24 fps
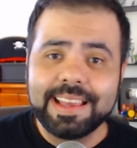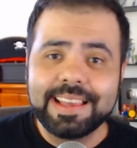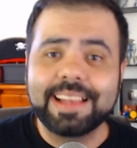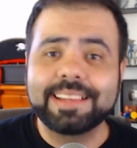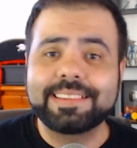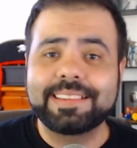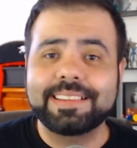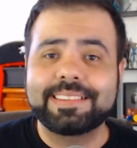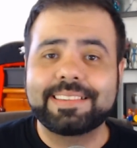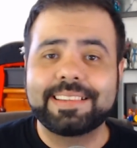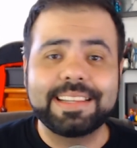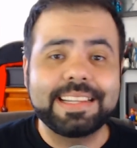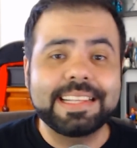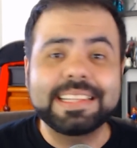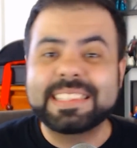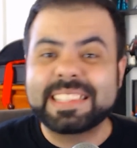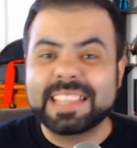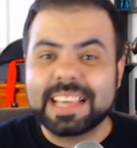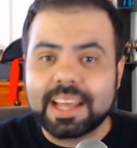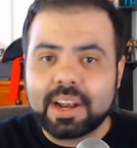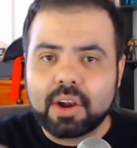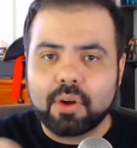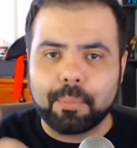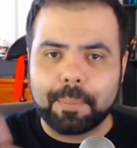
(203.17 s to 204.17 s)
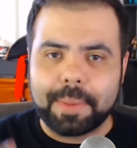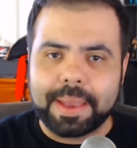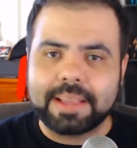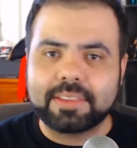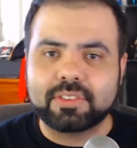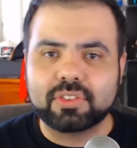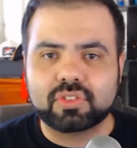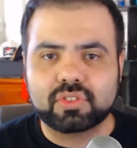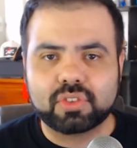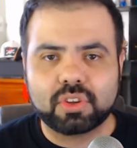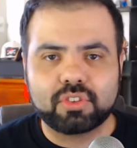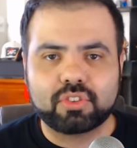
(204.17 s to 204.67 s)
E a gente
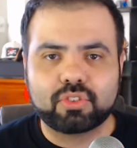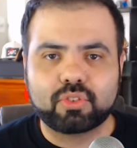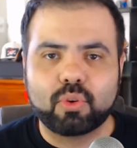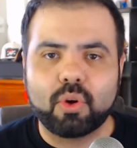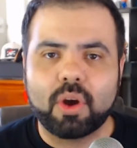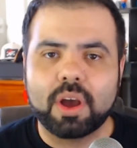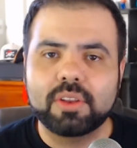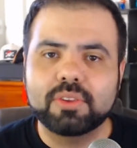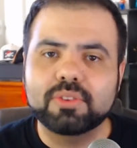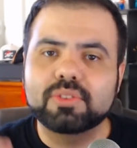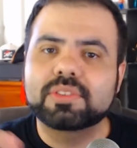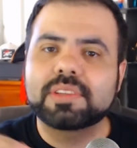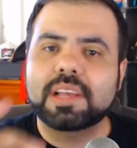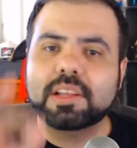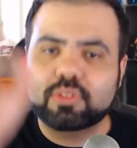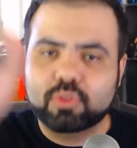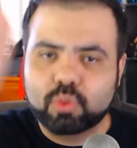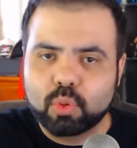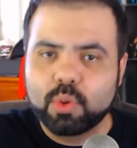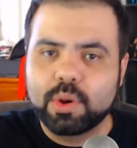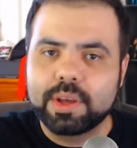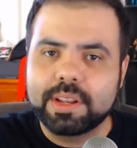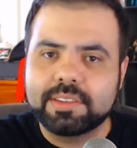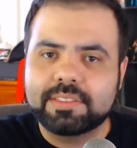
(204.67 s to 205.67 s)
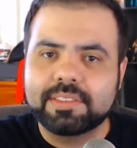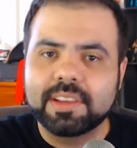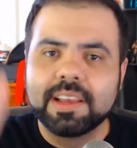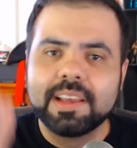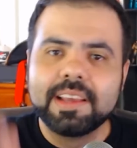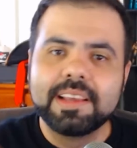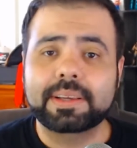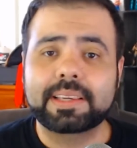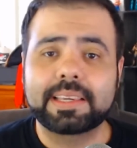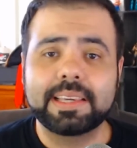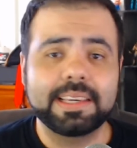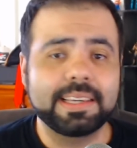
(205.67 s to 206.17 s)
literalmente só escolhe os atores.
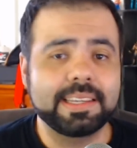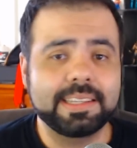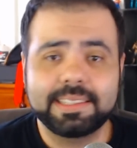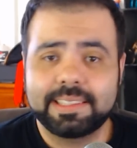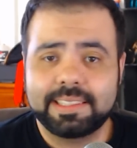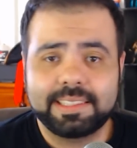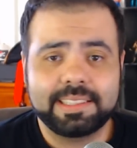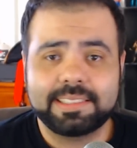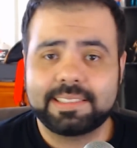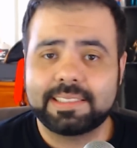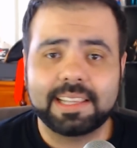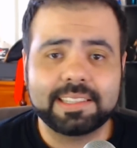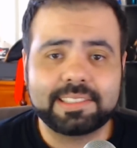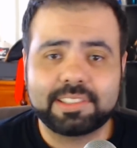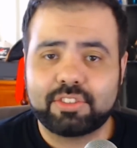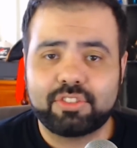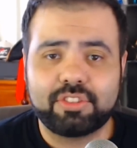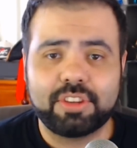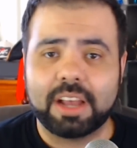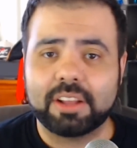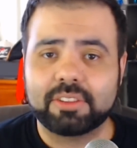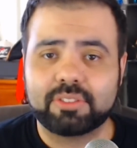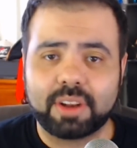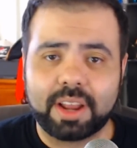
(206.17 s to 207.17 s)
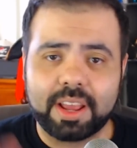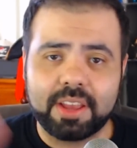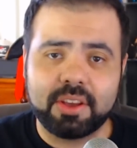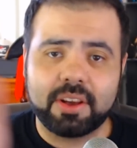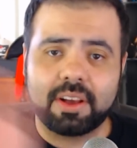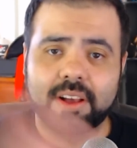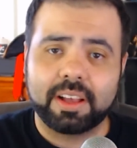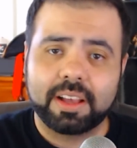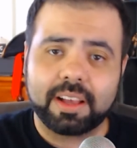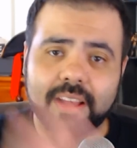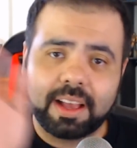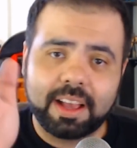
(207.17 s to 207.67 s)
Porque nesse teatro aí,
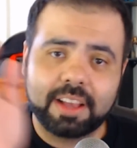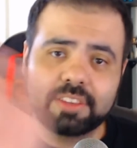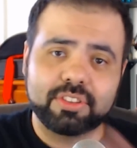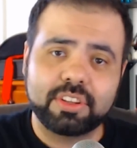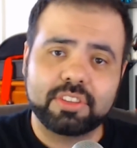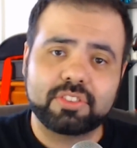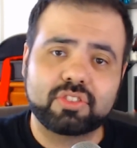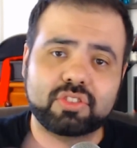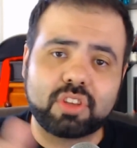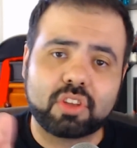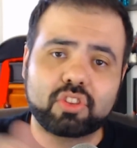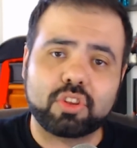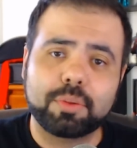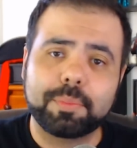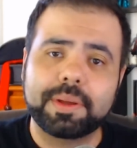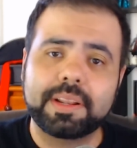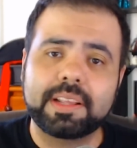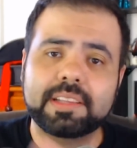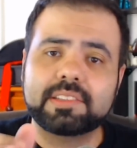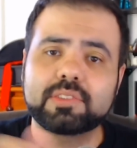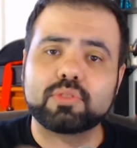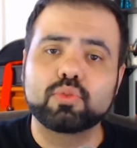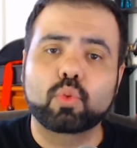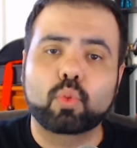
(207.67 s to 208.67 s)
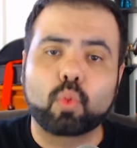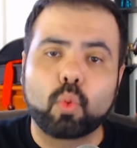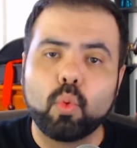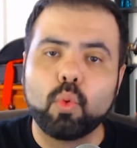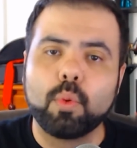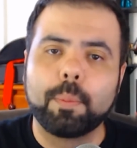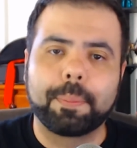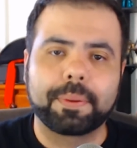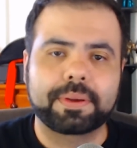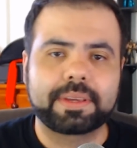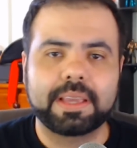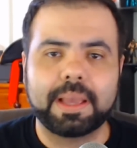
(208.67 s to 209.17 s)
ó, a gente só toma nesse no
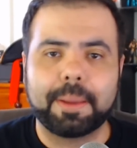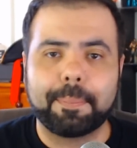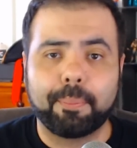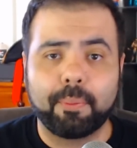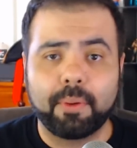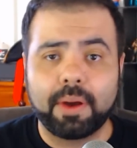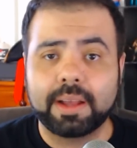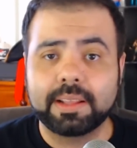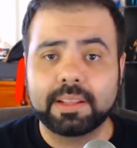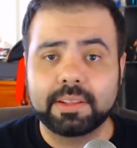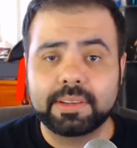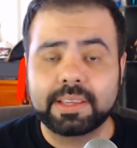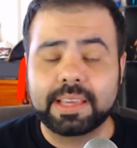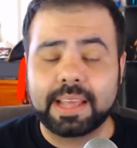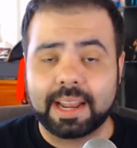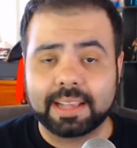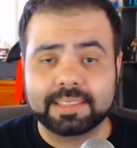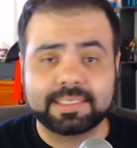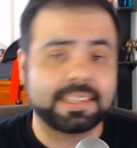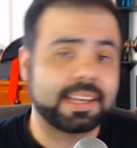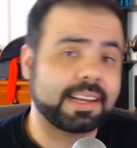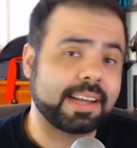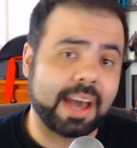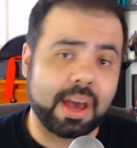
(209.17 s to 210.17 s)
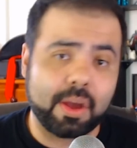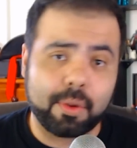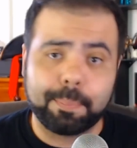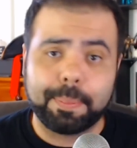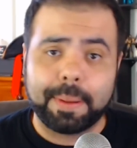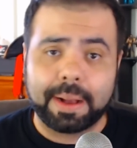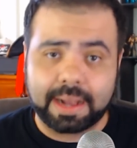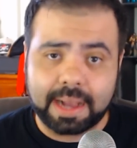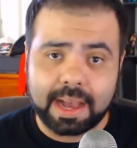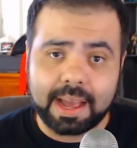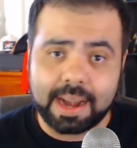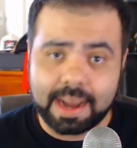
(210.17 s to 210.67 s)
cu, porque a porra do ingresso é caro
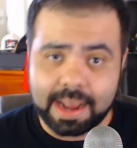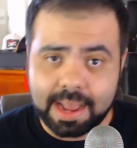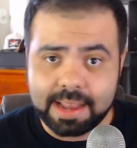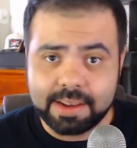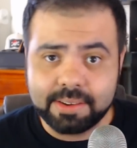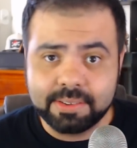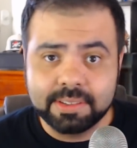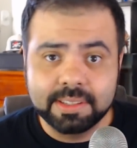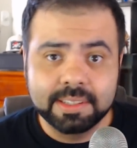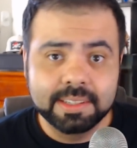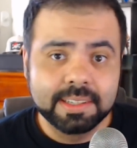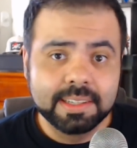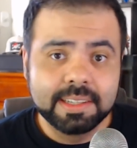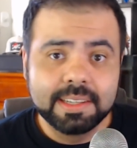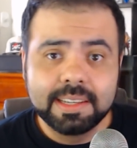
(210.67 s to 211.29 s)
pra caralho.